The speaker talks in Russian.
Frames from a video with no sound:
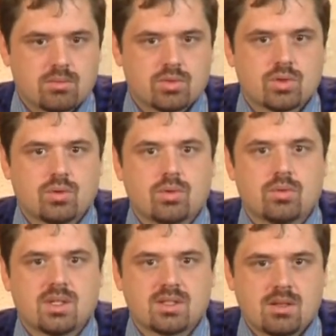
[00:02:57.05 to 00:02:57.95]
что
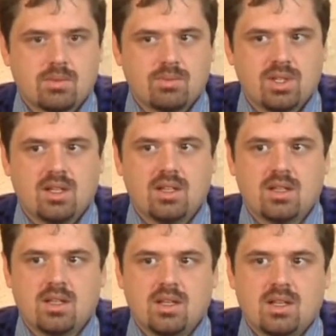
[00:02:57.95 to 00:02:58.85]
на самом деле
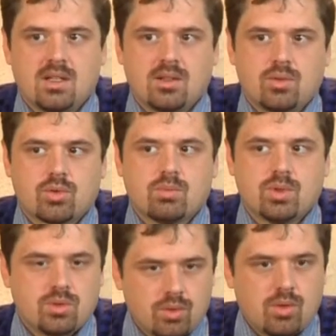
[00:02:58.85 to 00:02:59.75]
должен
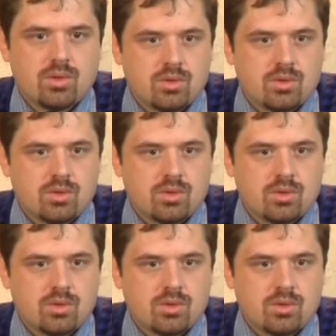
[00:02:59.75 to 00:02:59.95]
быть друг,